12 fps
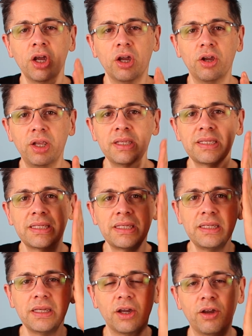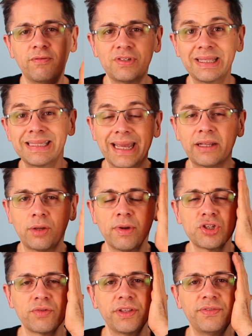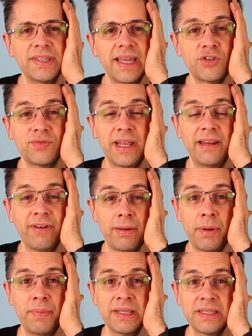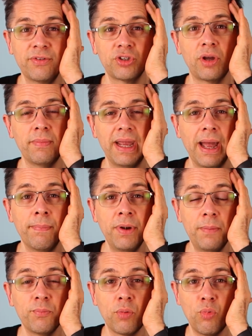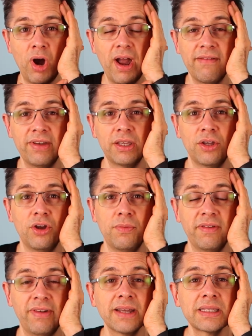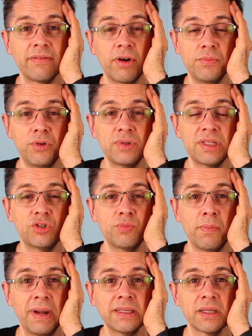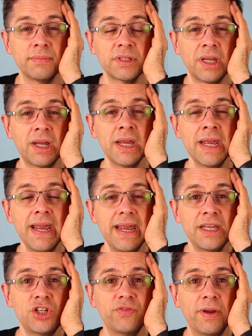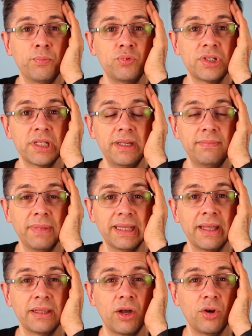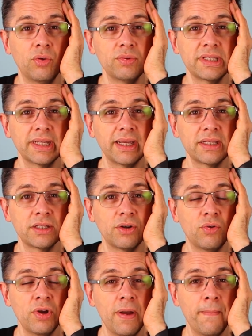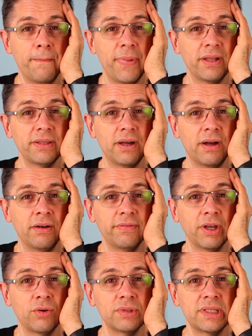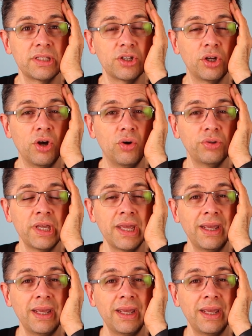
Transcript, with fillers: Euh, et si euh, vous êtes directement sur votre visage, vous allez vraiment placer votre main à plat. Pour moi, avec mes verres, ça va mieux si je me place comme ça. Et je vais pousser maintenant dans l'autre direction pendant environ 10 secondes.